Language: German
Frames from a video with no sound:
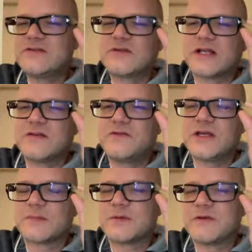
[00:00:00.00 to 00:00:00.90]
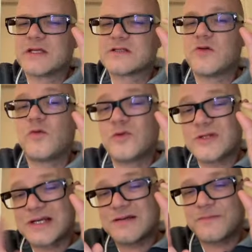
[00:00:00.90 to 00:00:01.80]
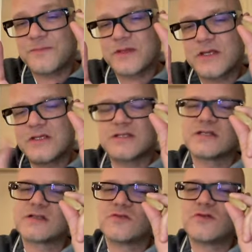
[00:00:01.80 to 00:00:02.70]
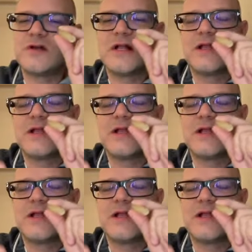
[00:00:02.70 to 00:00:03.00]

du deine Finger bewegst? Oder ist es so,